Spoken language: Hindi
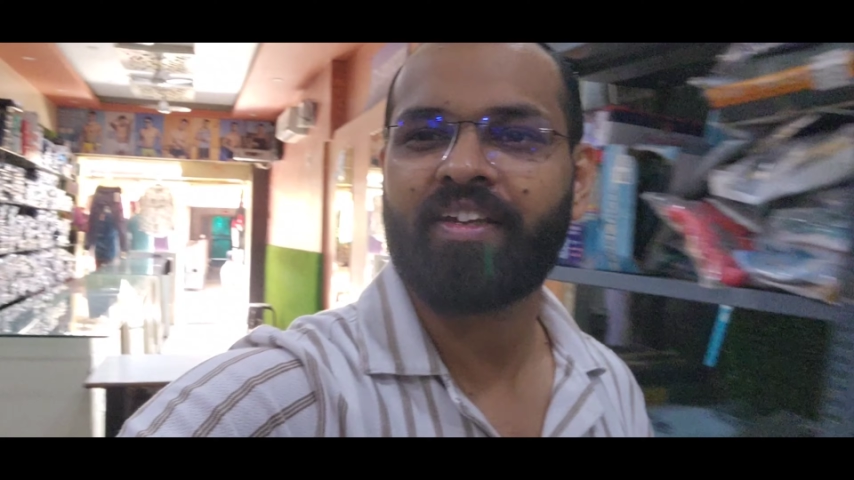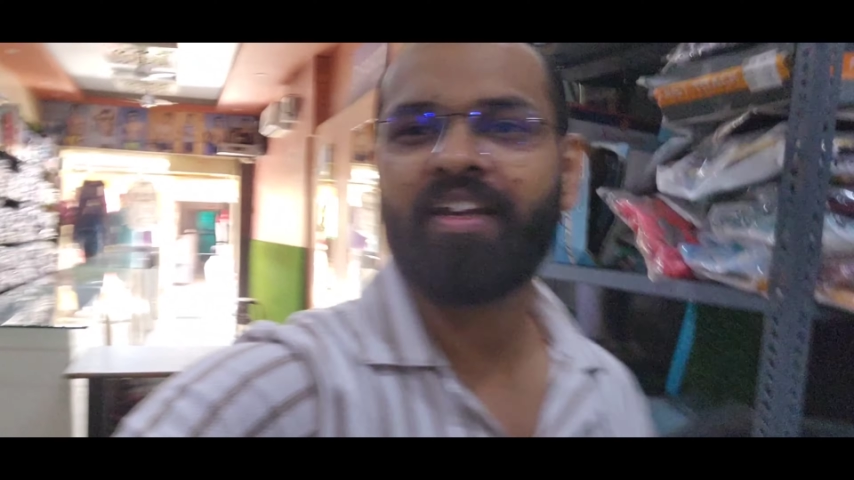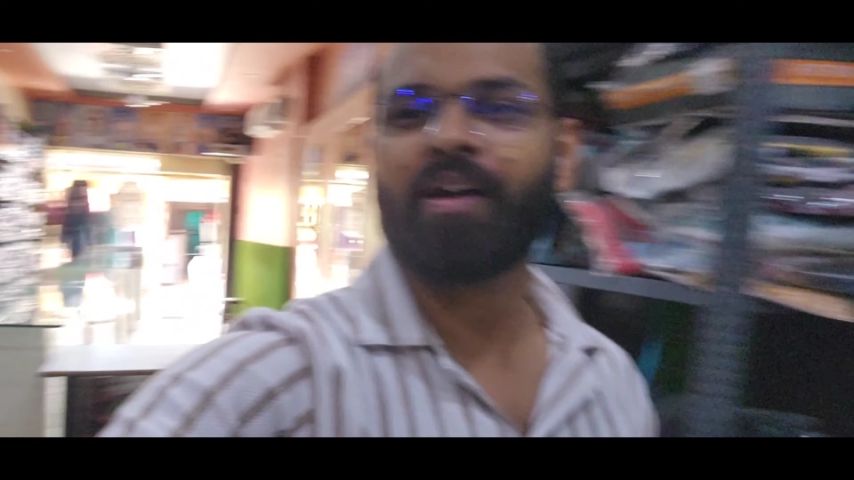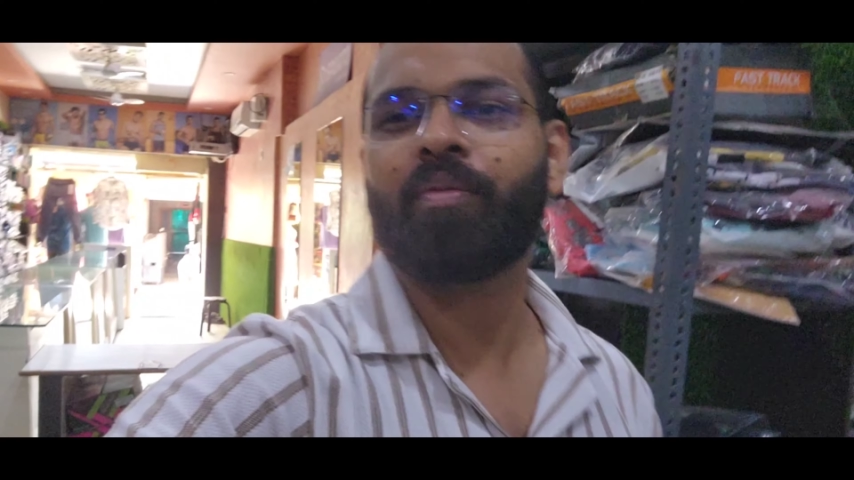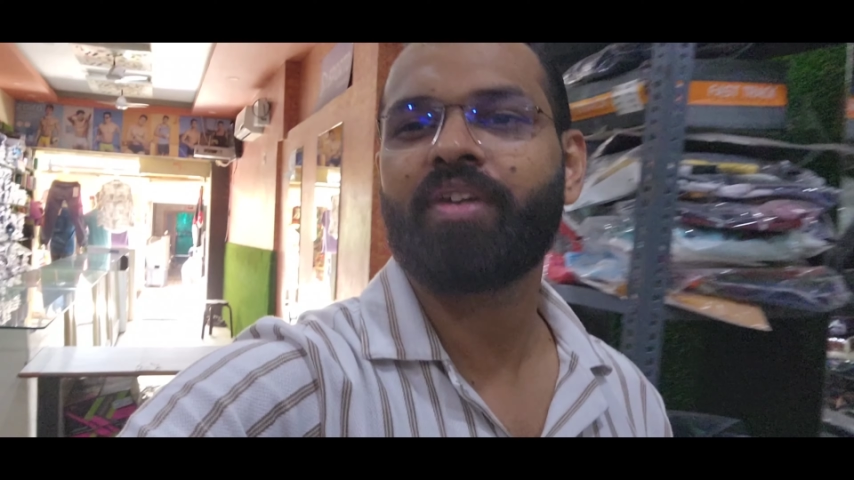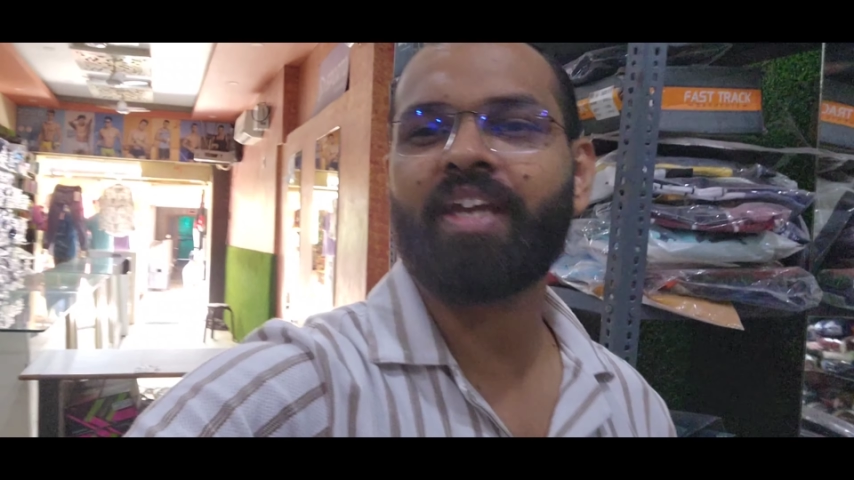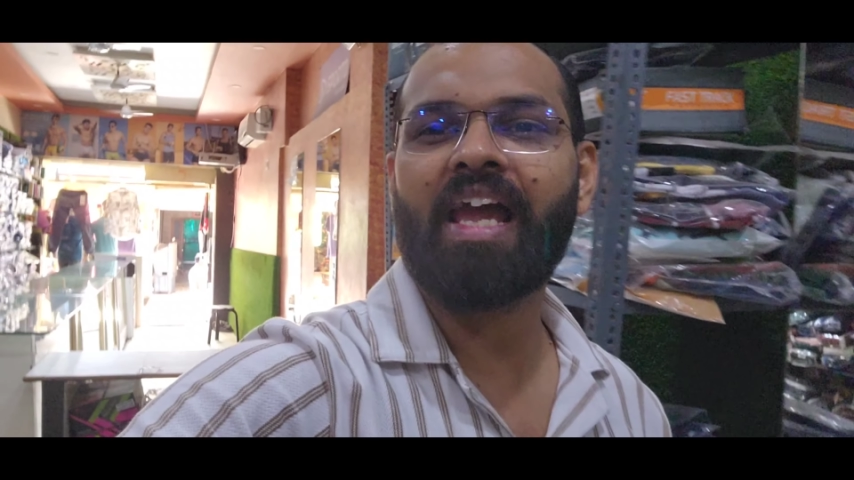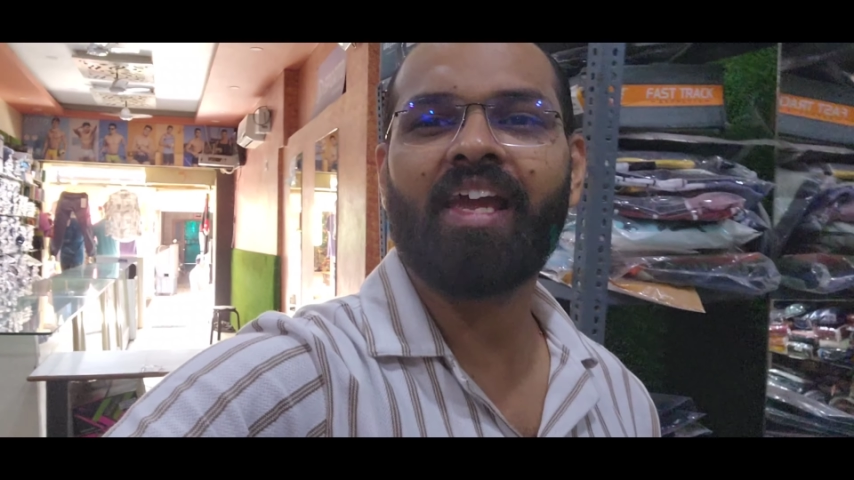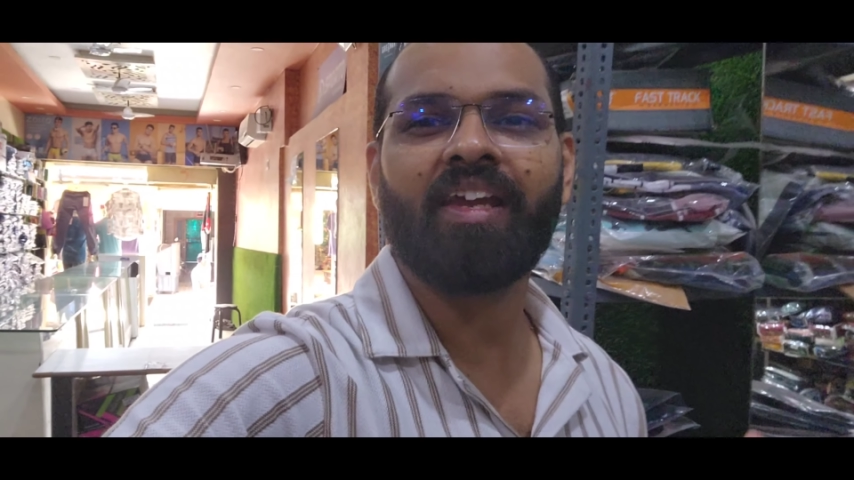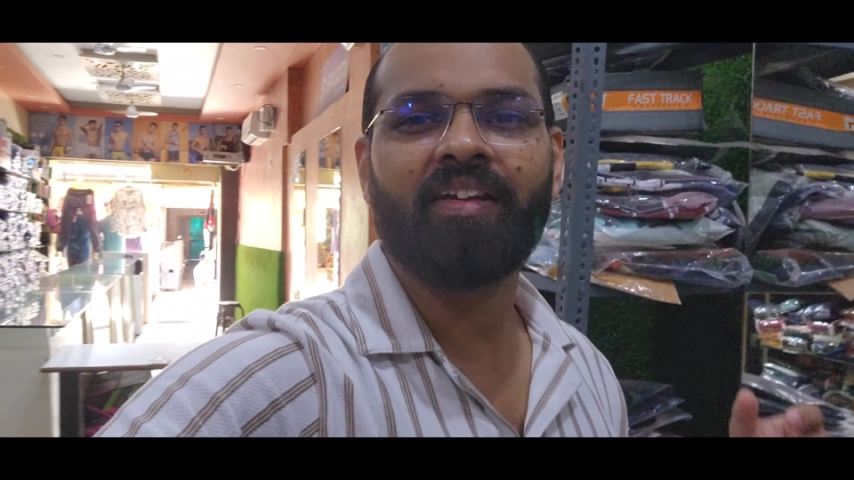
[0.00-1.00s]
कि अभी क्या
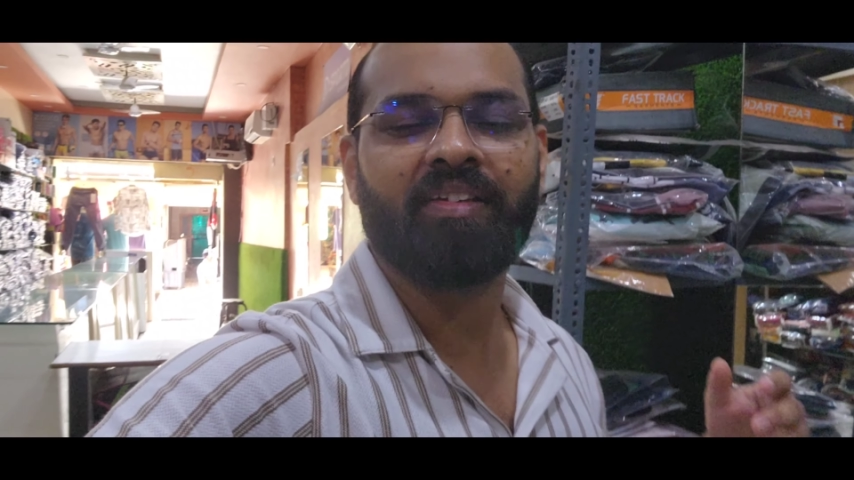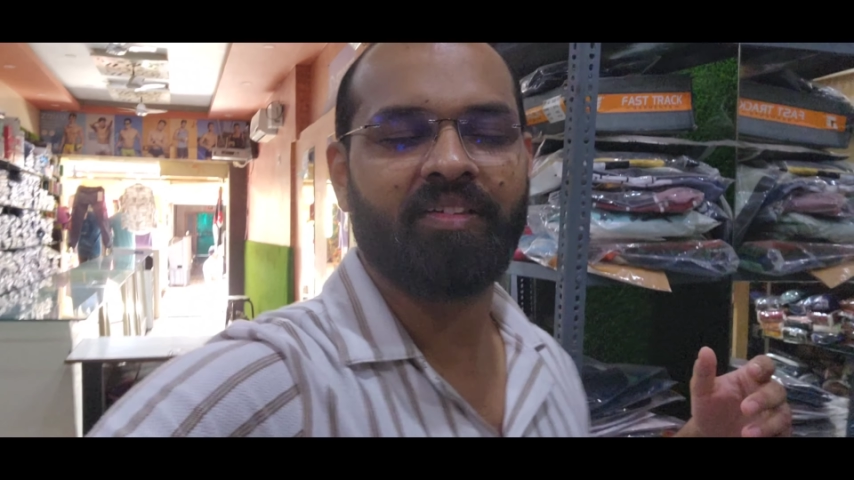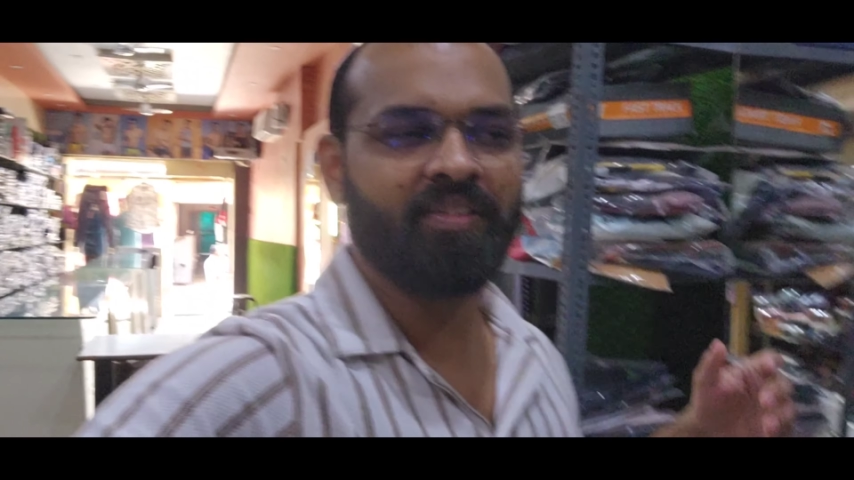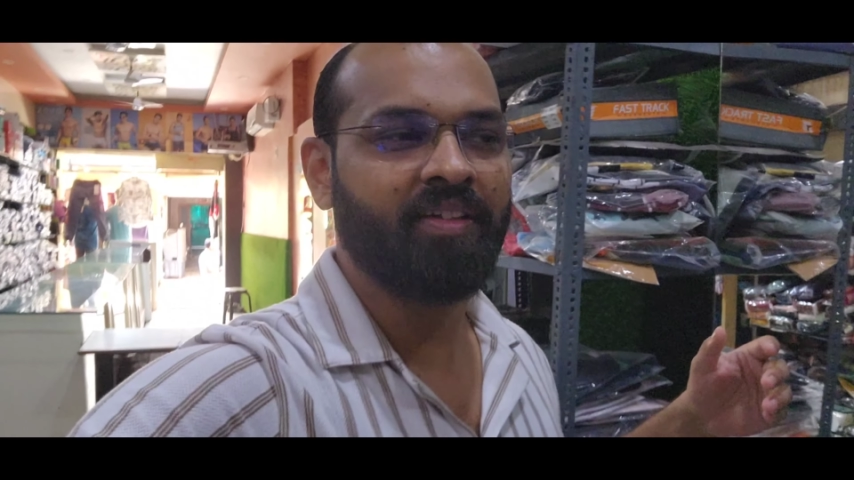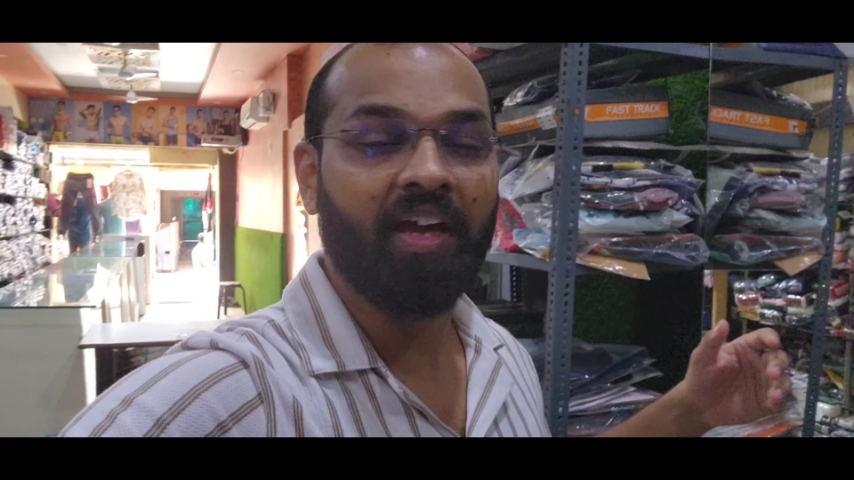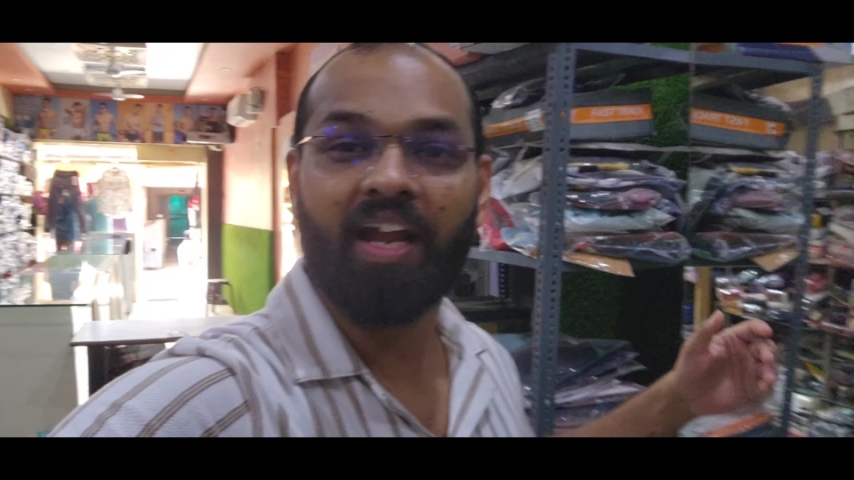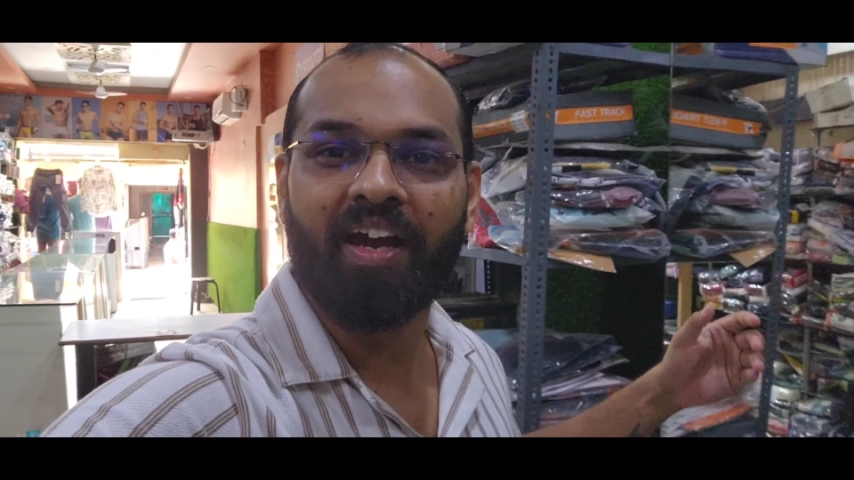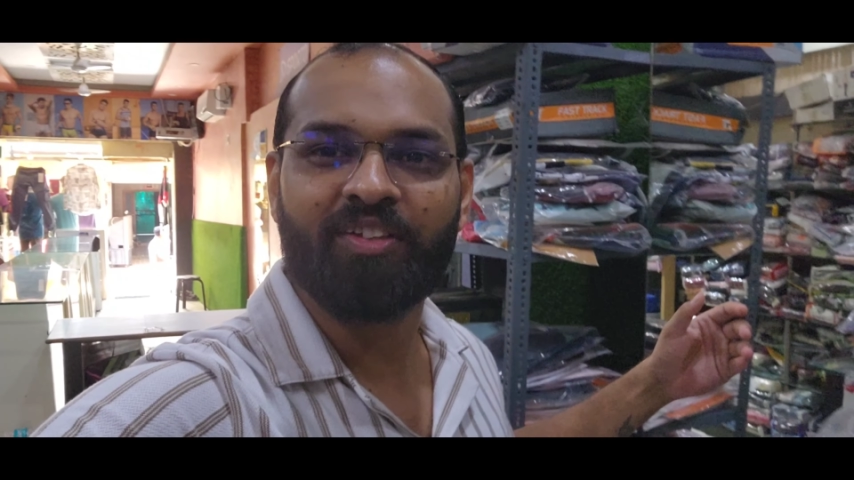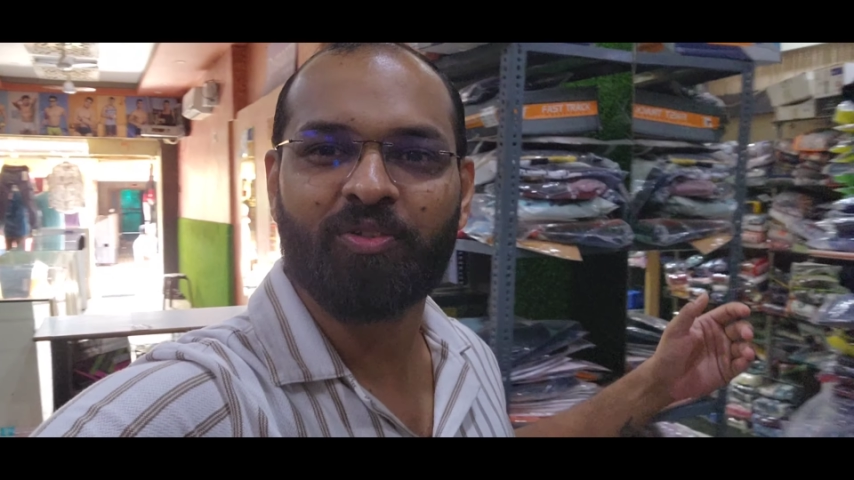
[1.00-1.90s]
है कनागा